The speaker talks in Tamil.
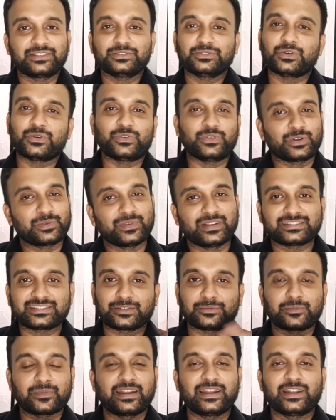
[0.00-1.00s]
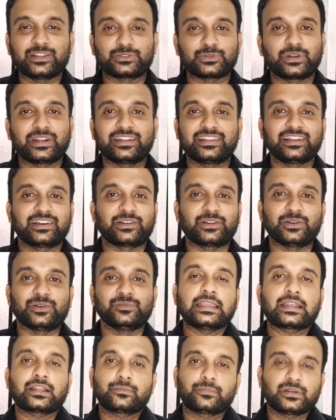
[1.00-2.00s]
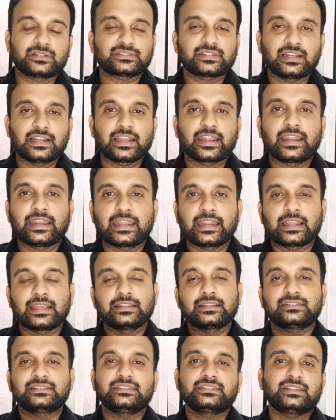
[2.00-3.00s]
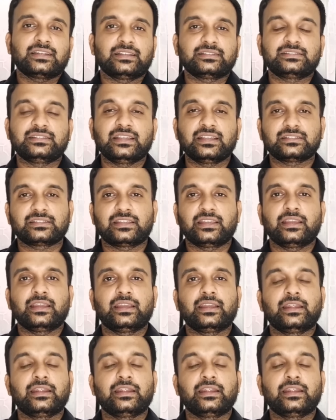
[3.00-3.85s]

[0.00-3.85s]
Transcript: இதுவும் ஒவ்வொரு மேட்ச் நம்ம மைண்டில் தோணிட்டு தான் இருக்கும் என்ன பர்சனல் பர்சனலாக கேட்டிங்கன்னா இந்த சீசனில் சிஎஸ்கே